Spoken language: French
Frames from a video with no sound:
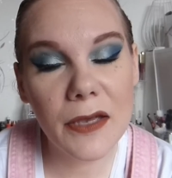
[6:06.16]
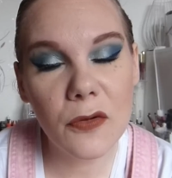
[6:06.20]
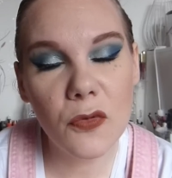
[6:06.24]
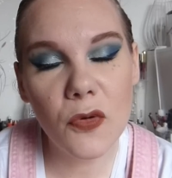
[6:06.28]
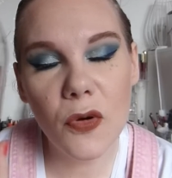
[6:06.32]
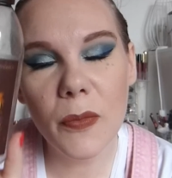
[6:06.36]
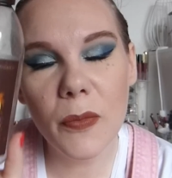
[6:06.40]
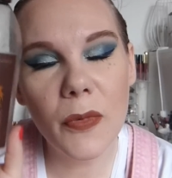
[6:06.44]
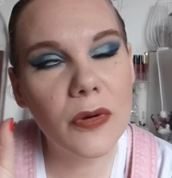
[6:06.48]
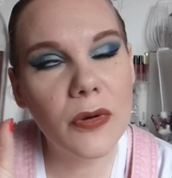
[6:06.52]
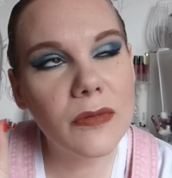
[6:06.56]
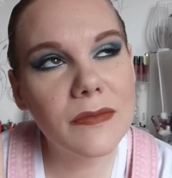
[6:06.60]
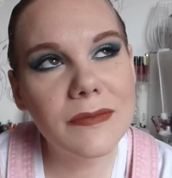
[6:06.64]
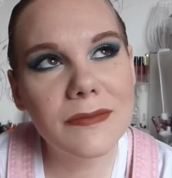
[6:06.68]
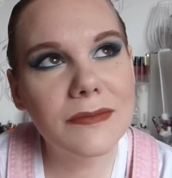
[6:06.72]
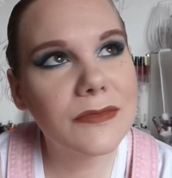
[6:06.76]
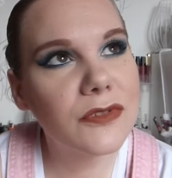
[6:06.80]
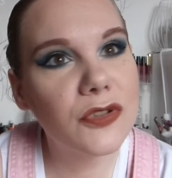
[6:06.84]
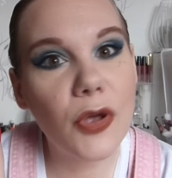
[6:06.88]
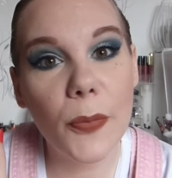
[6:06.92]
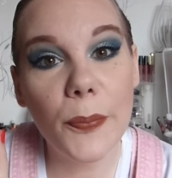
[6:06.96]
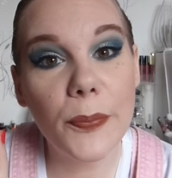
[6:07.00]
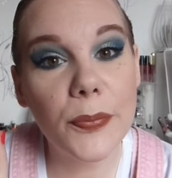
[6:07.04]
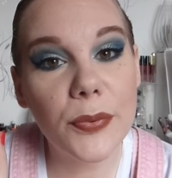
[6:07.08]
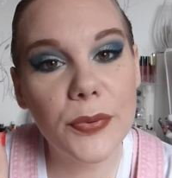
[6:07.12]
gourmand.
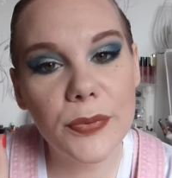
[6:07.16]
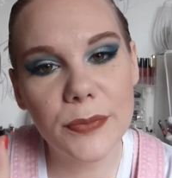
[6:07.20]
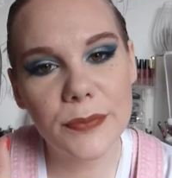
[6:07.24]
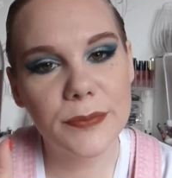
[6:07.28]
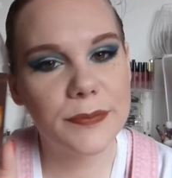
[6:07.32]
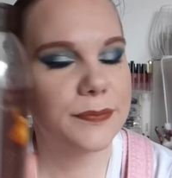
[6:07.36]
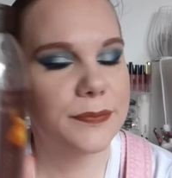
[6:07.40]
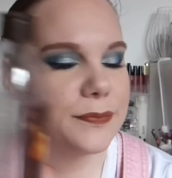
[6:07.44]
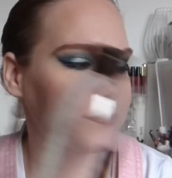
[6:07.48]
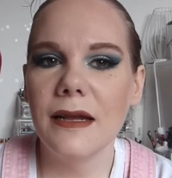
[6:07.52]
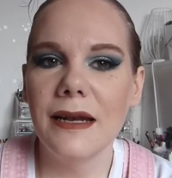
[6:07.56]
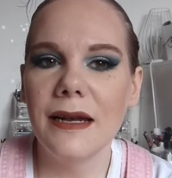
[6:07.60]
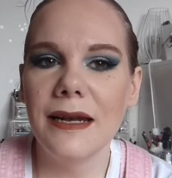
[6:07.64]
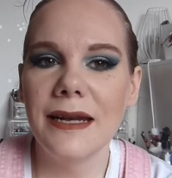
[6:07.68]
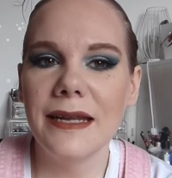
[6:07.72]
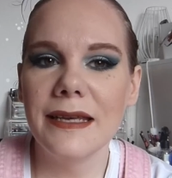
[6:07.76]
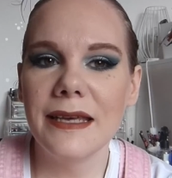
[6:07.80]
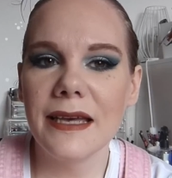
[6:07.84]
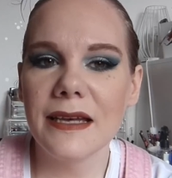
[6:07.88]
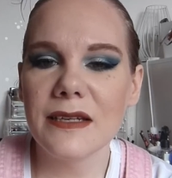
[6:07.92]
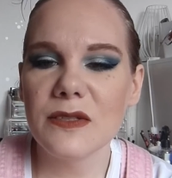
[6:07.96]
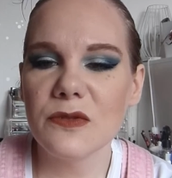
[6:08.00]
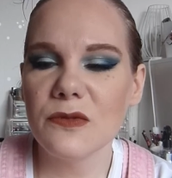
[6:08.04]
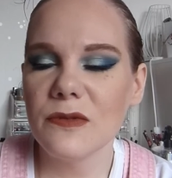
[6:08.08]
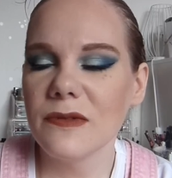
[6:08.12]
Top. Les
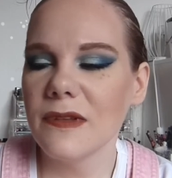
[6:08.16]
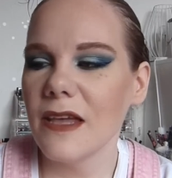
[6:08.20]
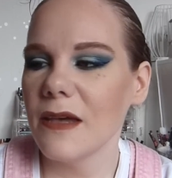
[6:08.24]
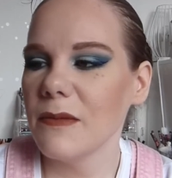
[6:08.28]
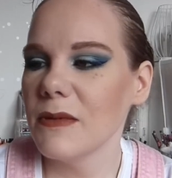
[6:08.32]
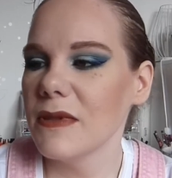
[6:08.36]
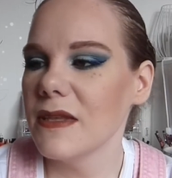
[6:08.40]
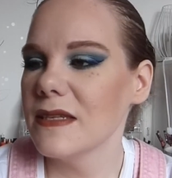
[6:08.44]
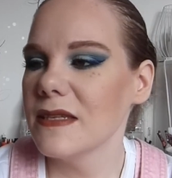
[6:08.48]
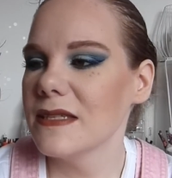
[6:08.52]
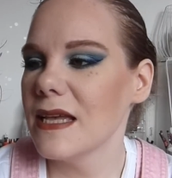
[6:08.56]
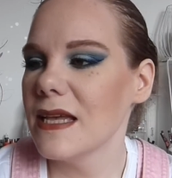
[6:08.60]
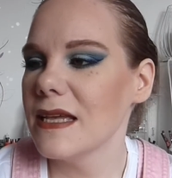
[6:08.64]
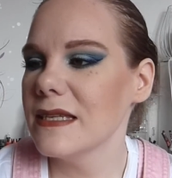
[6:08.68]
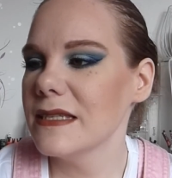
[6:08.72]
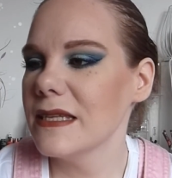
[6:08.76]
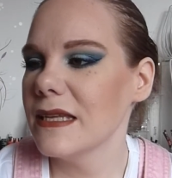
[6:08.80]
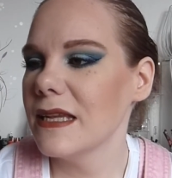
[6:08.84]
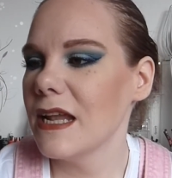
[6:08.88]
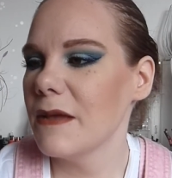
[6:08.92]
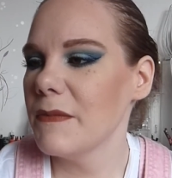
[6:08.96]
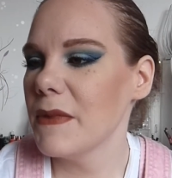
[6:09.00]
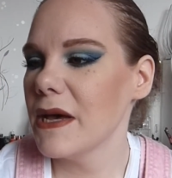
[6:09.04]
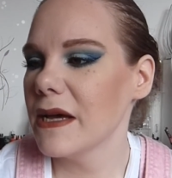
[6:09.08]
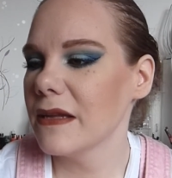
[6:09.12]
garçons ont terminé ça, c'est
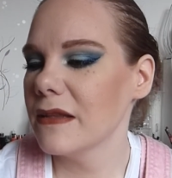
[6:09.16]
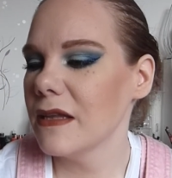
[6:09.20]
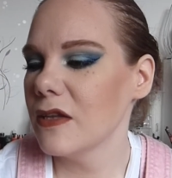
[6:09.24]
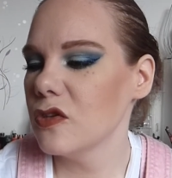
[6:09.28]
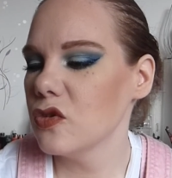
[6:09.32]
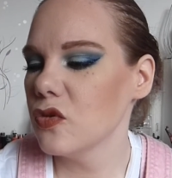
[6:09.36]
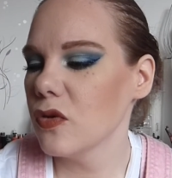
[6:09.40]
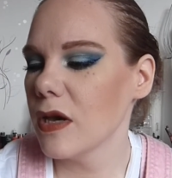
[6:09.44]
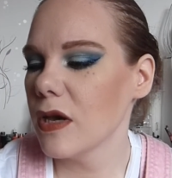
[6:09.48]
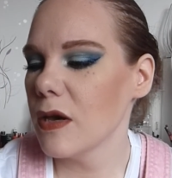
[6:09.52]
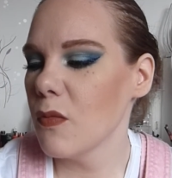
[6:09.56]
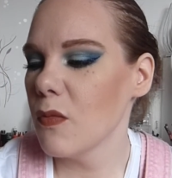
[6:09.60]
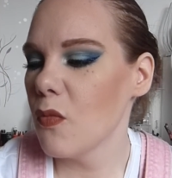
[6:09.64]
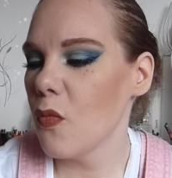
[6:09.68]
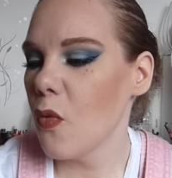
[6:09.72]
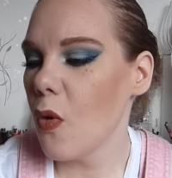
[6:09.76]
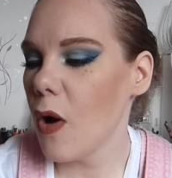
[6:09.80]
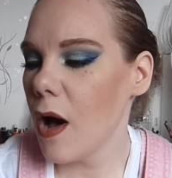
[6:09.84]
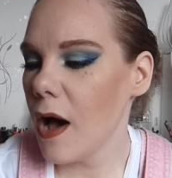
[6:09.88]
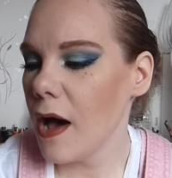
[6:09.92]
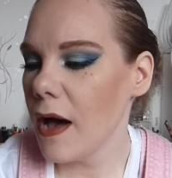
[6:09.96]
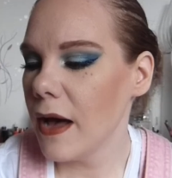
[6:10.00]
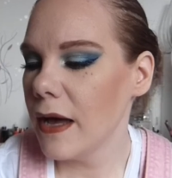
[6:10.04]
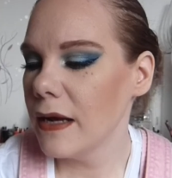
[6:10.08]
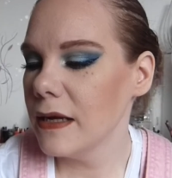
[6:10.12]
de la marque Nature et
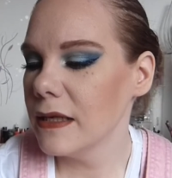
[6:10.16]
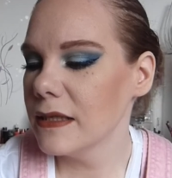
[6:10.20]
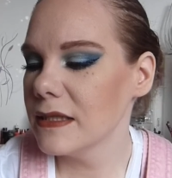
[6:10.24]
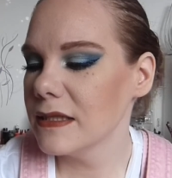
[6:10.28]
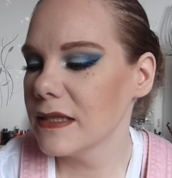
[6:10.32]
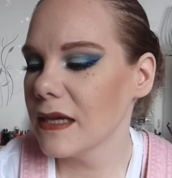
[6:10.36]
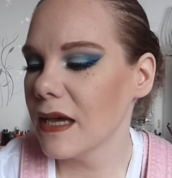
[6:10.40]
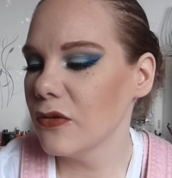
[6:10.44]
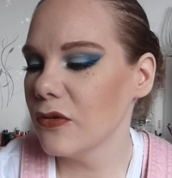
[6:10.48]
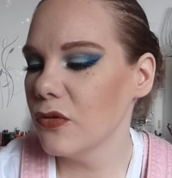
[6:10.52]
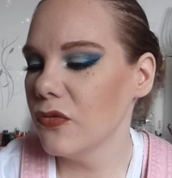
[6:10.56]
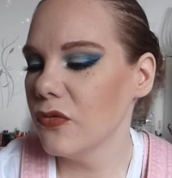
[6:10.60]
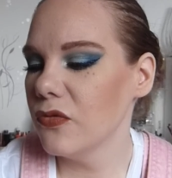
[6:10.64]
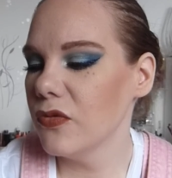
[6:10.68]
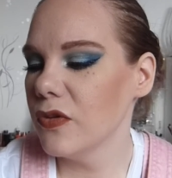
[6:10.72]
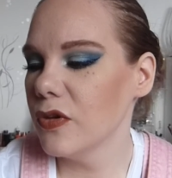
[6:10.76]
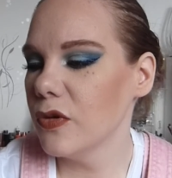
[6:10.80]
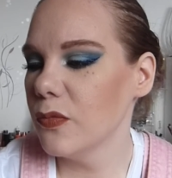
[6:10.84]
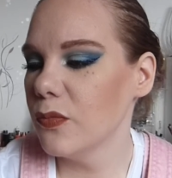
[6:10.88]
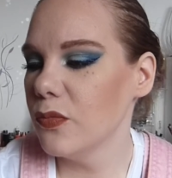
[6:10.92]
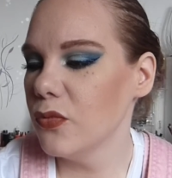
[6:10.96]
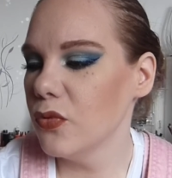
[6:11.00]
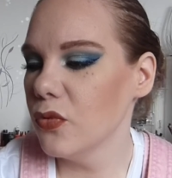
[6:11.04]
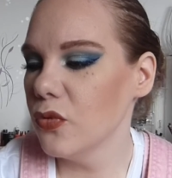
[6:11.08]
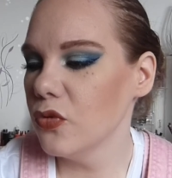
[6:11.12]
Moi à l'extrait de
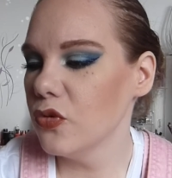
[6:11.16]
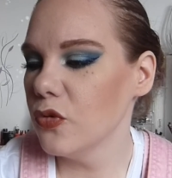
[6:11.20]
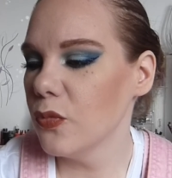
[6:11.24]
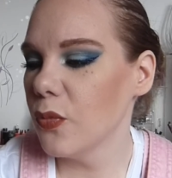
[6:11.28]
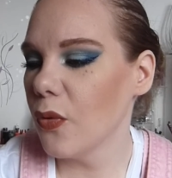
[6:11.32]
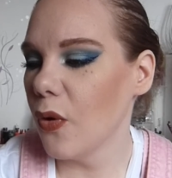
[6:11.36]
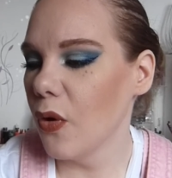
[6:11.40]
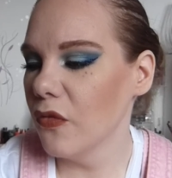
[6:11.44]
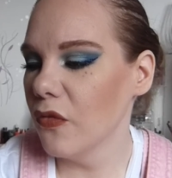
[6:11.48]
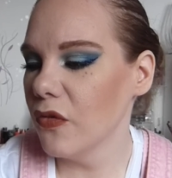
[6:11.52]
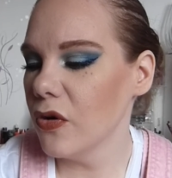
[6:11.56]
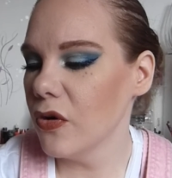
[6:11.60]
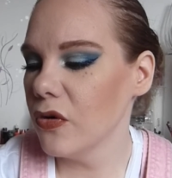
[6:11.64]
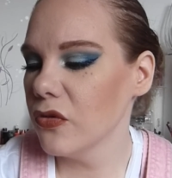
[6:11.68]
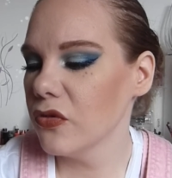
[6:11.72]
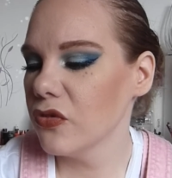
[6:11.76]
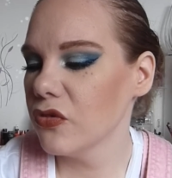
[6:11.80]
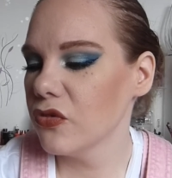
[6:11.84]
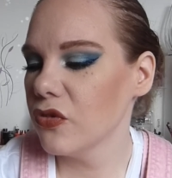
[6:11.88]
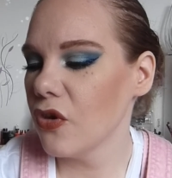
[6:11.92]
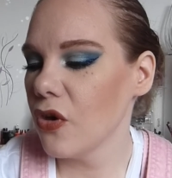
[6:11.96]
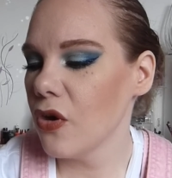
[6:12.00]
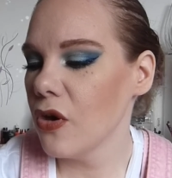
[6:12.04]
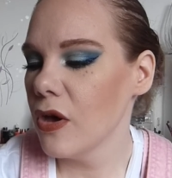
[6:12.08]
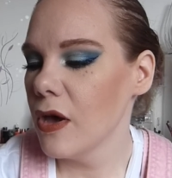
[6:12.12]
figues bio de
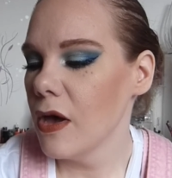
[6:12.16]
Provence,